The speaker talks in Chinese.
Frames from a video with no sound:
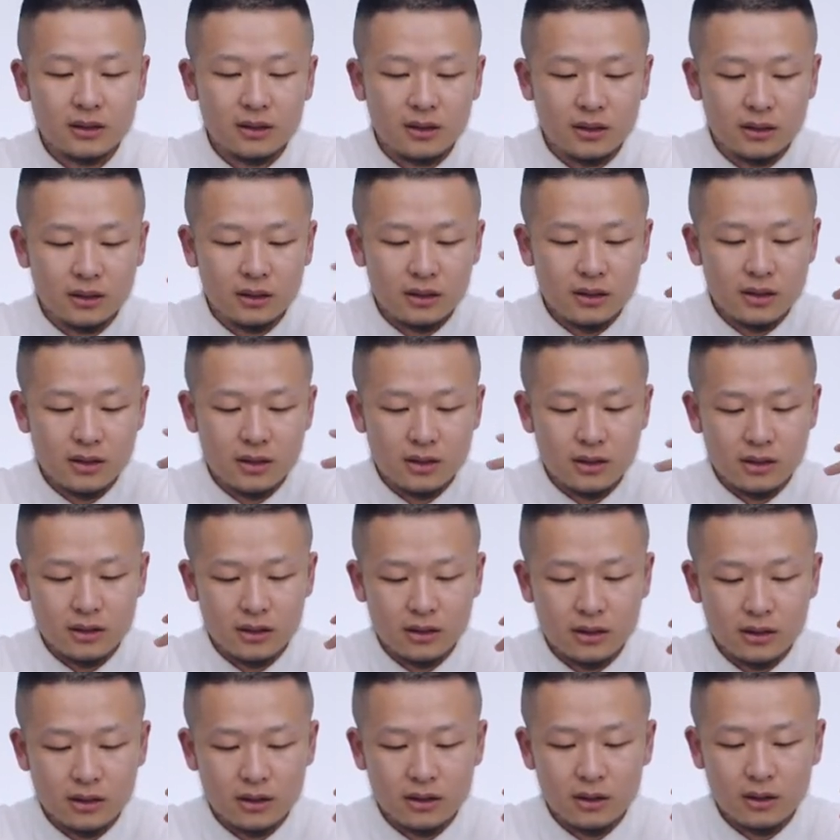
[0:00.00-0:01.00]
其
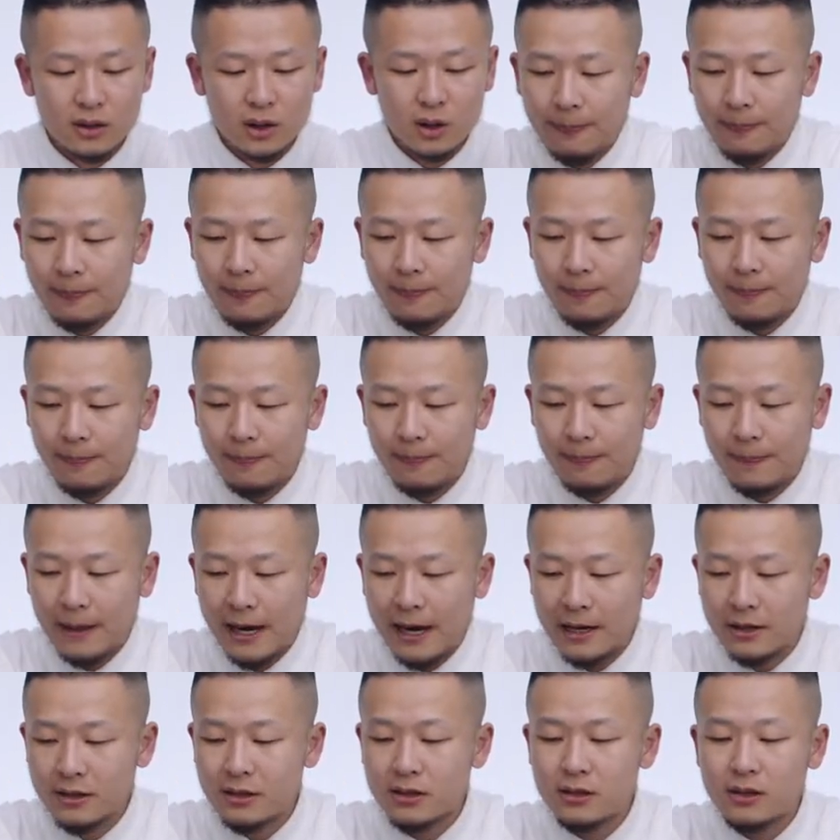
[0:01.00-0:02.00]
实嗯，
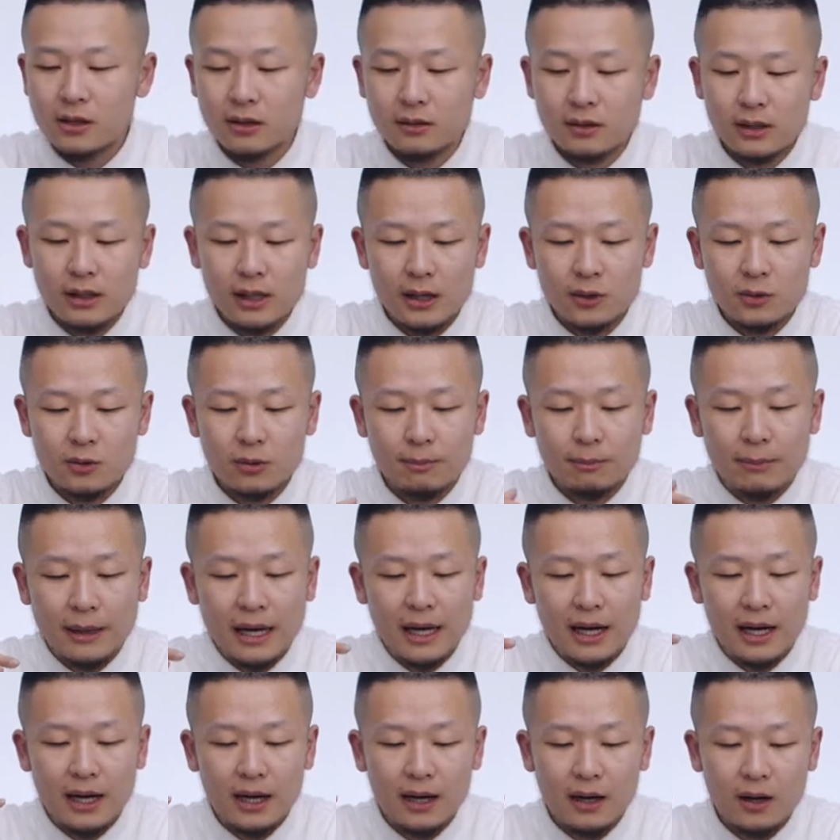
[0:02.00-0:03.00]
还是整体来说
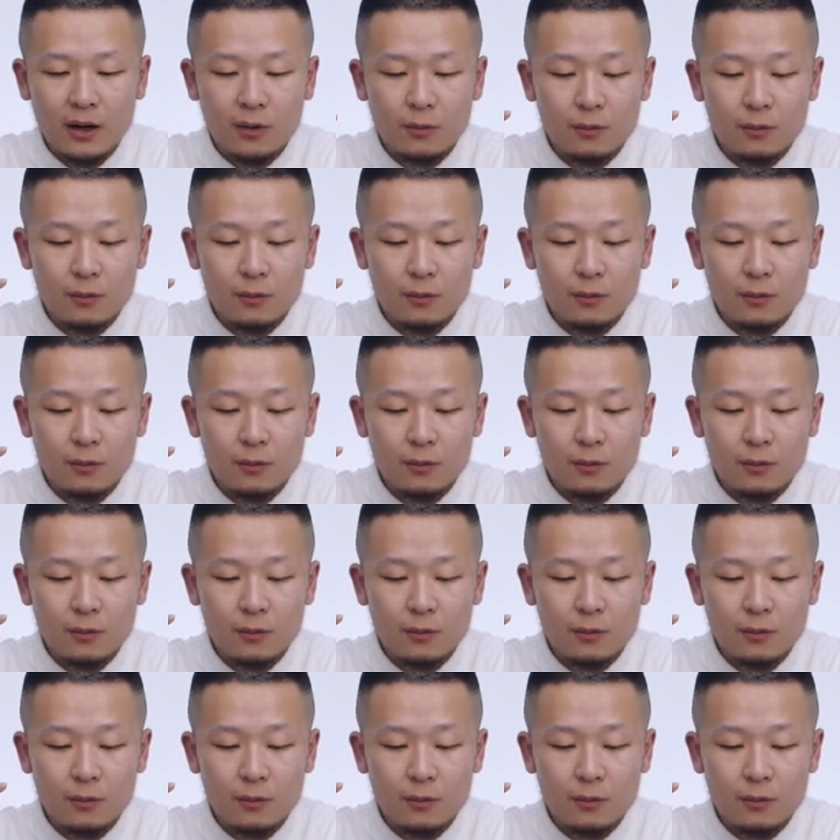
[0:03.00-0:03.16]
把。